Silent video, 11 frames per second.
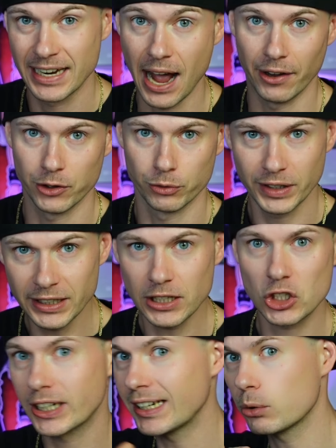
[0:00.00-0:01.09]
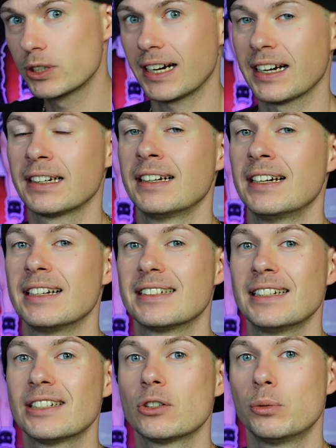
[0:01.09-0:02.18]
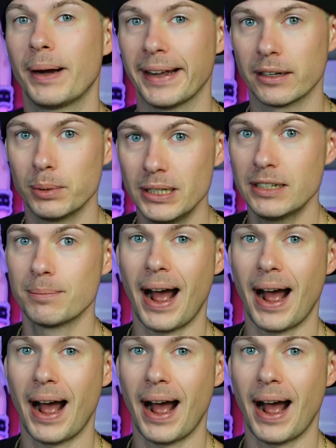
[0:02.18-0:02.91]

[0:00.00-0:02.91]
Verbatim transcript: Ja, so Vintage-Retro-Sachen sind so mein Gebiet,